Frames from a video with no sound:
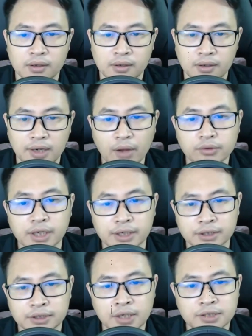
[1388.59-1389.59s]
Lão
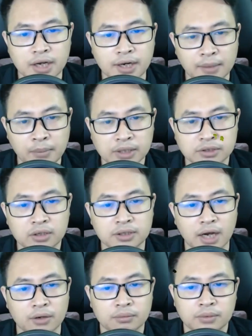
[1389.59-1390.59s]
nhân chân trần ánh mắt rất
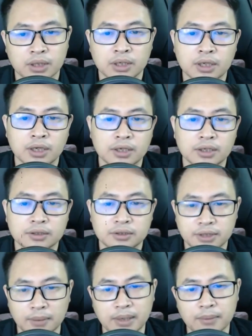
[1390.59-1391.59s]
cao
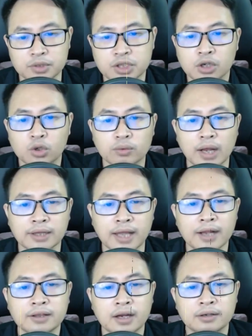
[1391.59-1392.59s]
Trăm năm trước cũng đã
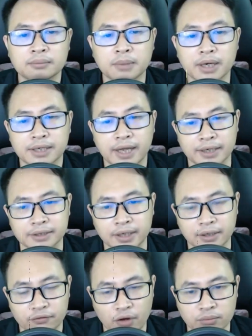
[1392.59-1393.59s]
tẽ thân mười cảnh
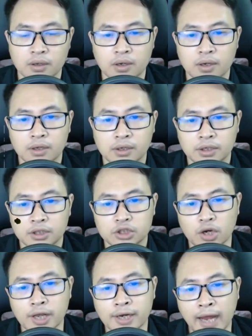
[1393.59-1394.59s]
đỉnh phong
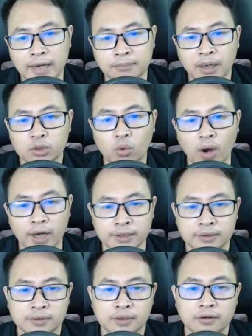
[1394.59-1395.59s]
Cho nên ánh mắt của hắn
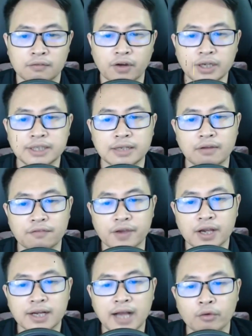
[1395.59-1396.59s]
Vẫn nhìn về
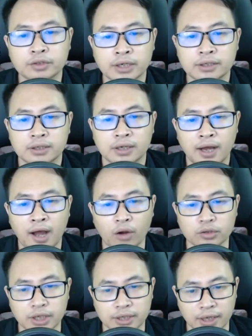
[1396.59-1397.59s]
phía cao nhất
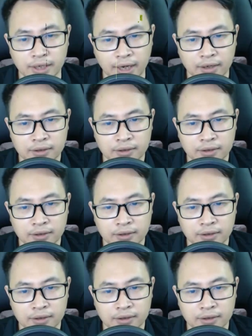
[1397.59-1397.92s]
Hạo nhiên thiên hạ